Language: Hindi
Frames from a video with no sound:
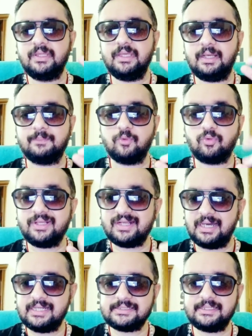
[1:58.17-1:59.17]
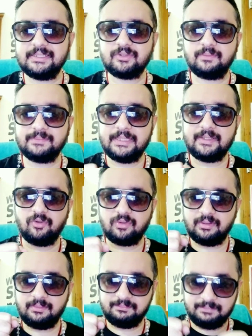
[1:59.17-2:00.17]
या आपको कोई कार चाहिए तो आप देख रहे हो
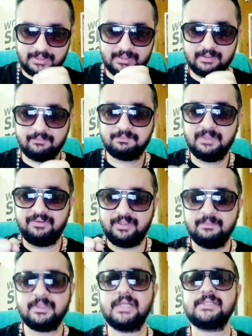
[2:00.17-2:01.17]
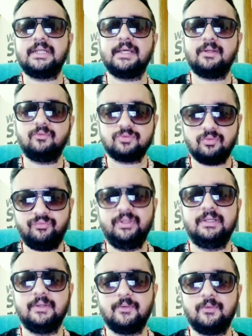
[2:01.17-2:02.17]
कि मैं अपनी ड्रीम कार चला रहा हूँ उसको
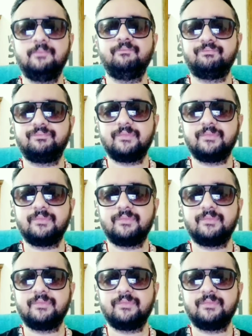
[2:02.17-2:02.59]
फील करो